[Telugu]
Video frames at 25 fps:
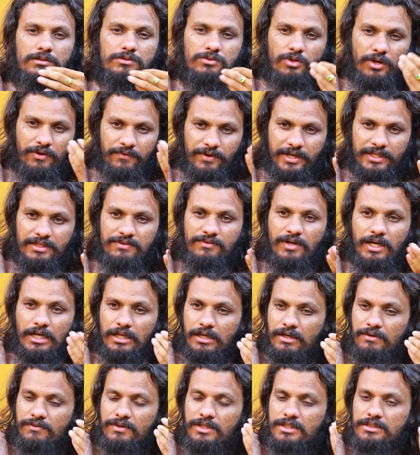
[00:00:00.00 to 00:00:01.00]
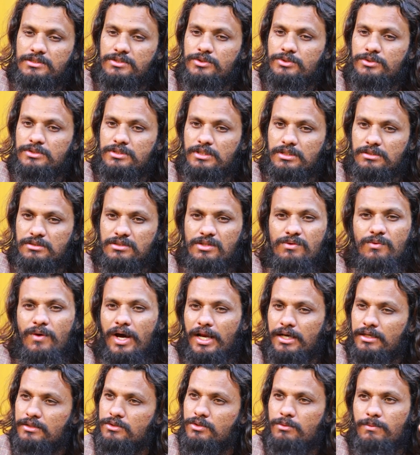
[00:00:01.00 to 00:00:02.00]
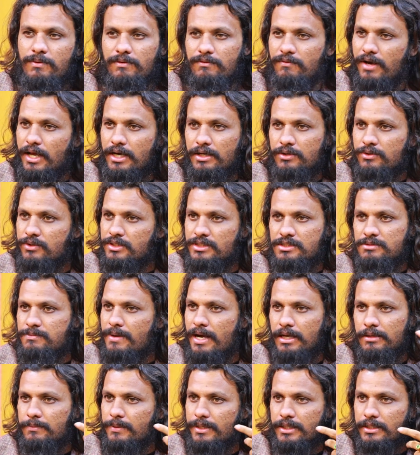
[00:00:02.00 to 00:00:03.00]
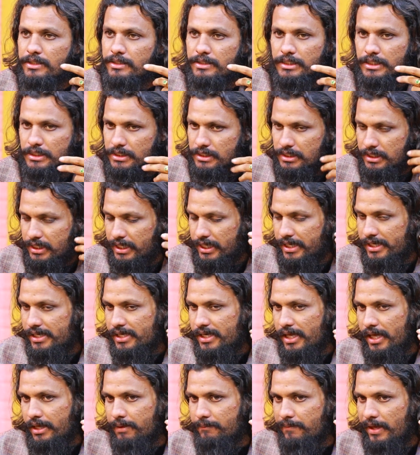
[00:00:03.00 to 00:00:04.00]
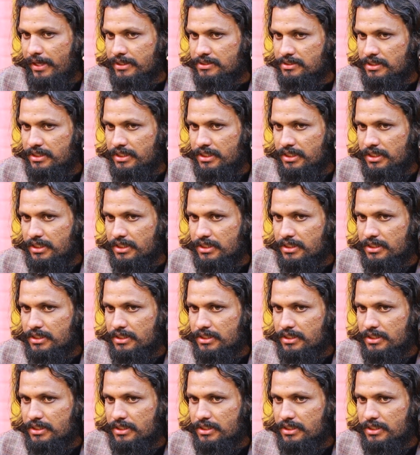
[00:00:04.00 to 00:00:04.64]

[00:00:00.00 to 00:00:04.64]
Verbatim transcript: సో ఎవరైతే వల్గర్ వర్డ్స్ యూజ్ చేస్తున్నారో వాళ్ళతో వాళ్ళ గురించి బాధపడండి అండ్ ఐఎమ్ యాక్చువల్లీ